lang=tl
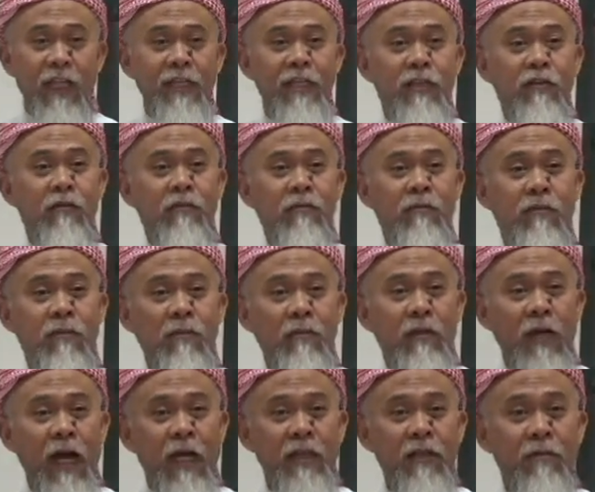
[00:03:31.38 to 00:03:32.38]
At yung,
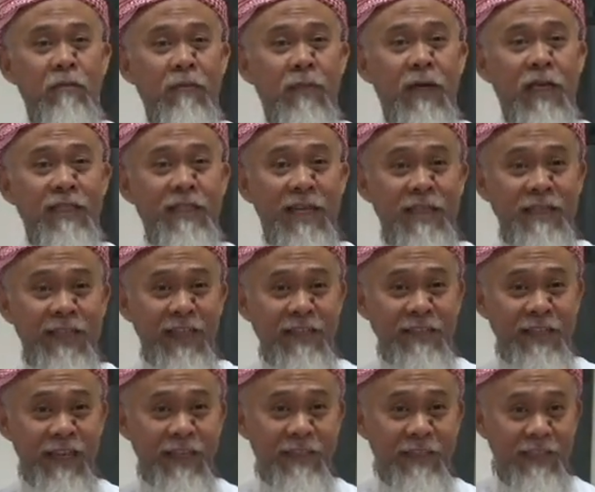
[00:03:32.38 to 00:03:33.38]
at yung mga sata,
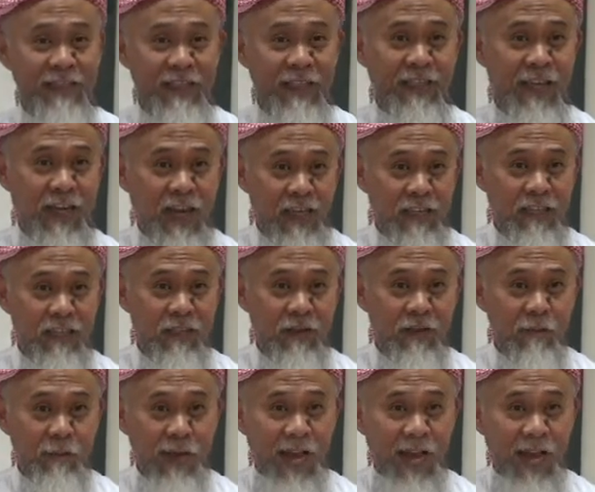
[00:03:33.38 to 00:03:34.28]
sat, satanas,